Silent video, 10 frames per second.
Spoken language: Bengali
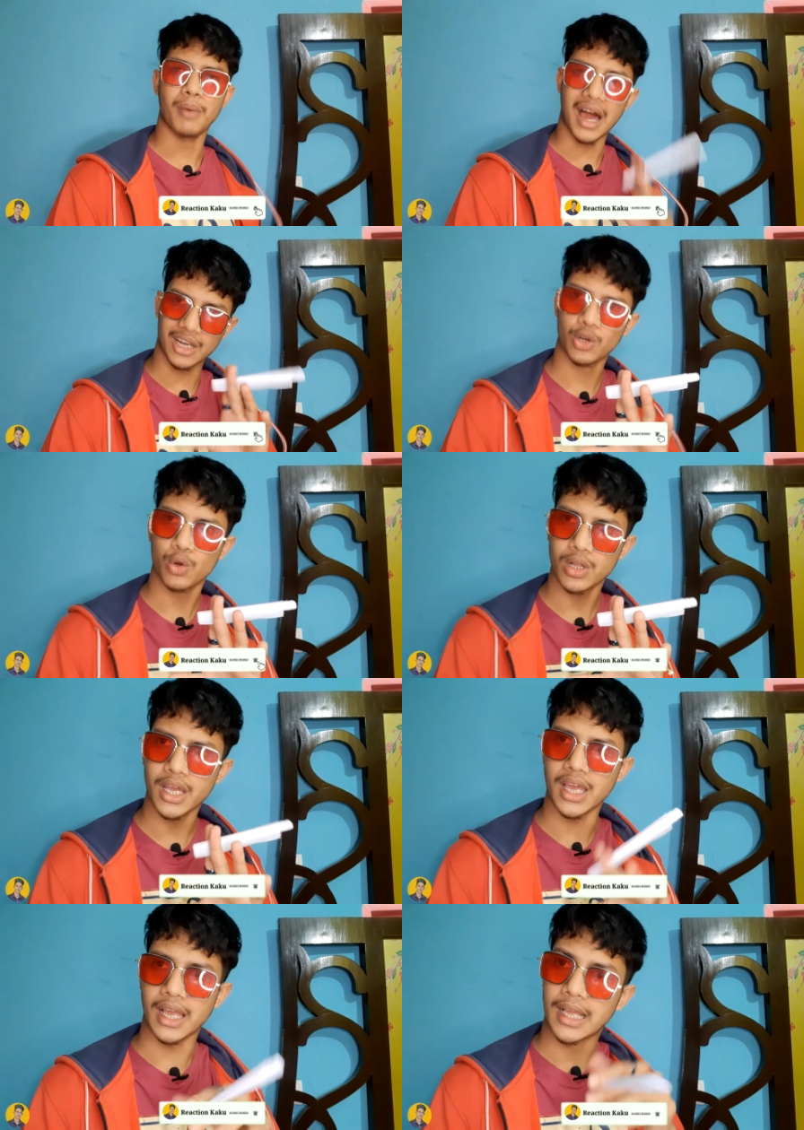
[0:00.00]
ভালো
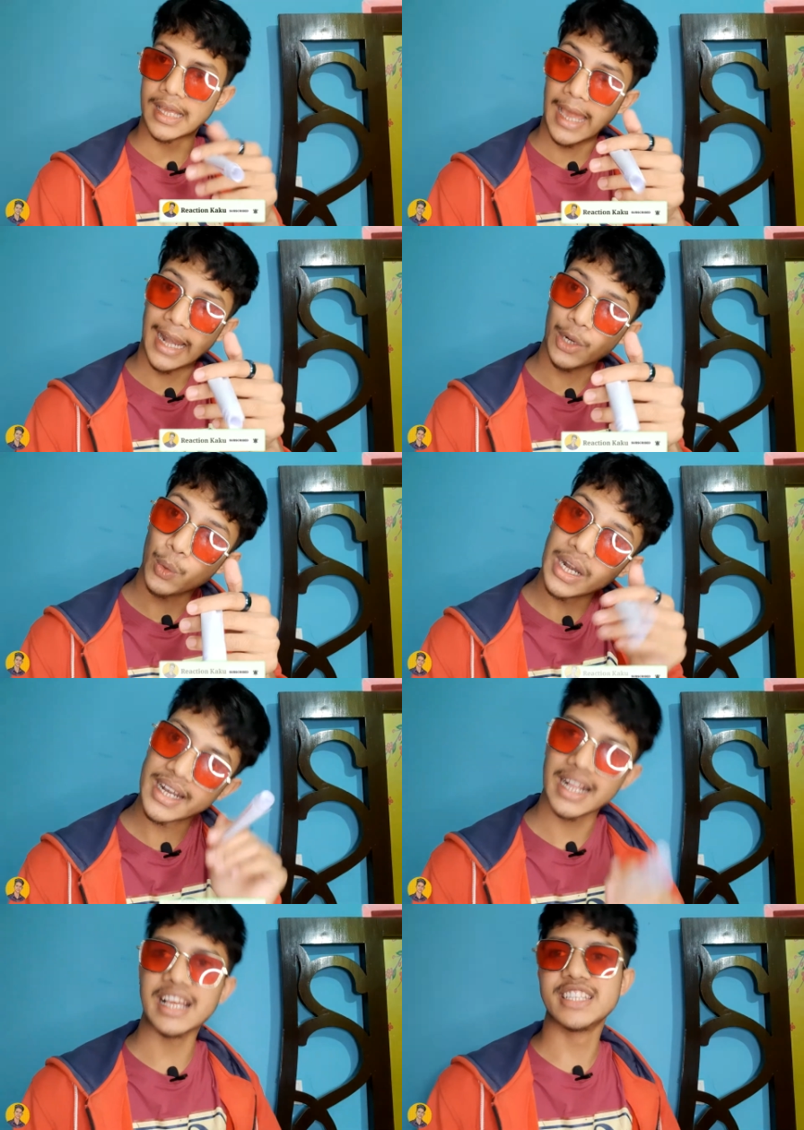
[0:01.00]
করে
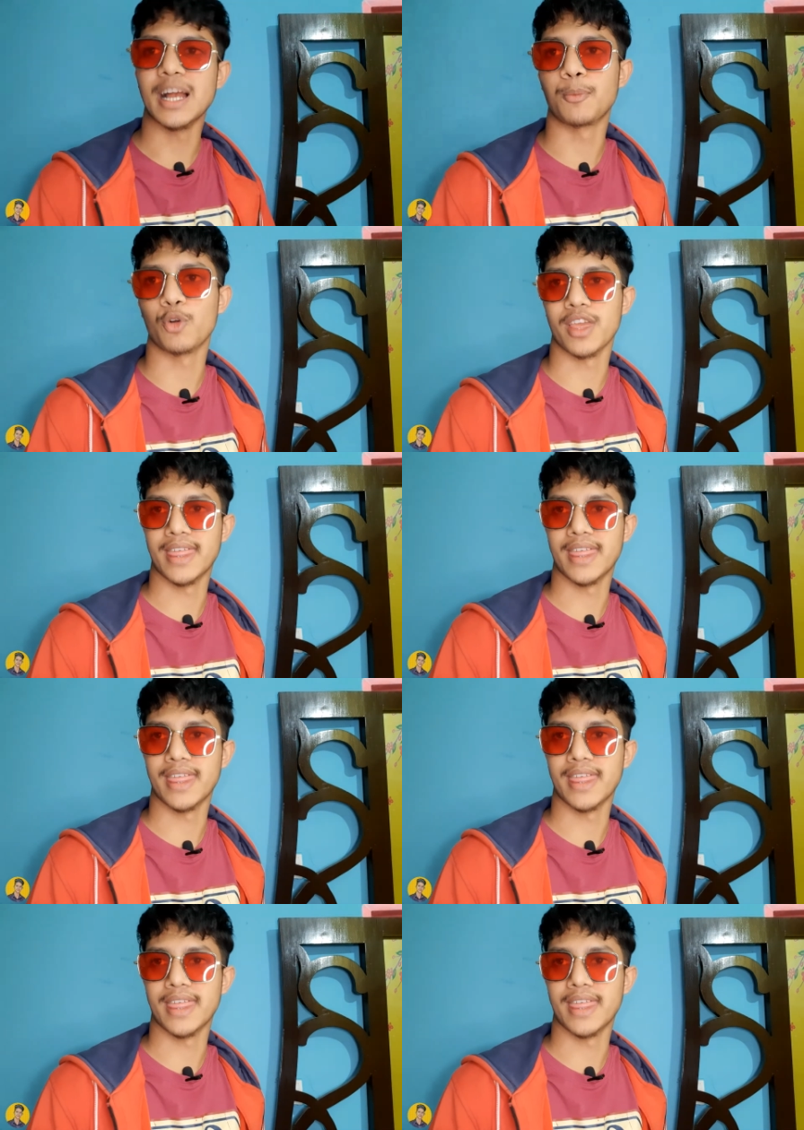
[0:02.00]
ক্যালকুলেটার হিসাব করে